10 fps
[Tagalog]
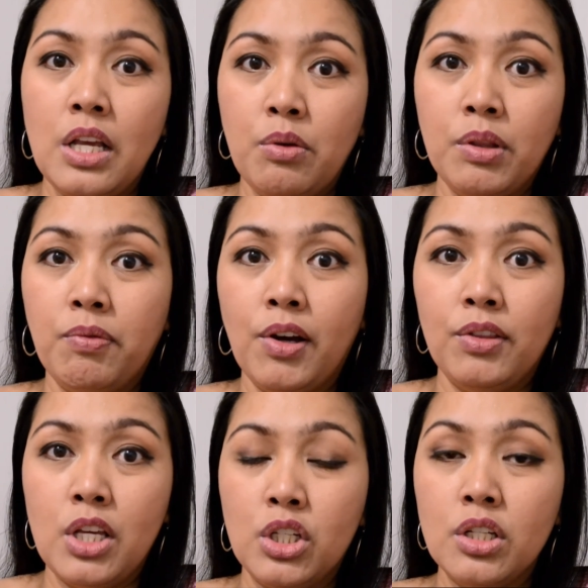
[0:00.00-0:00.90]
liquid
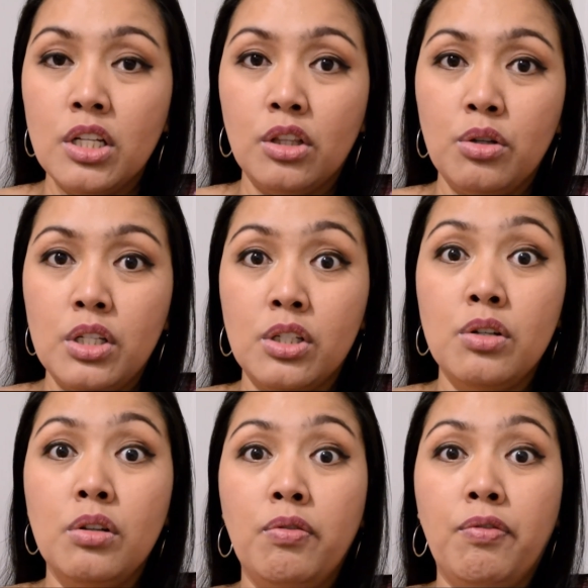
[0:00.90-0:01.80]
foundation na to is
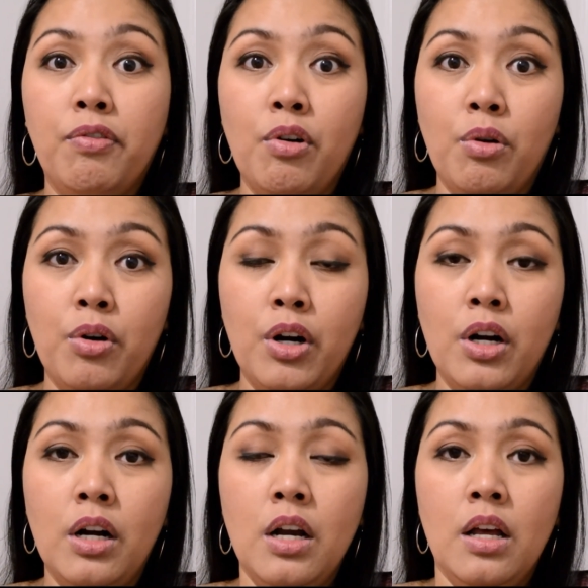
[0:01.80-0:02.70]
good
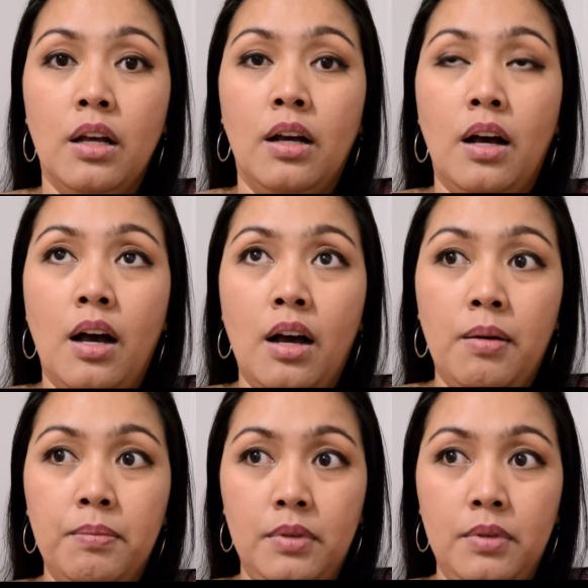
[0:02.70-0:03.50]
for um,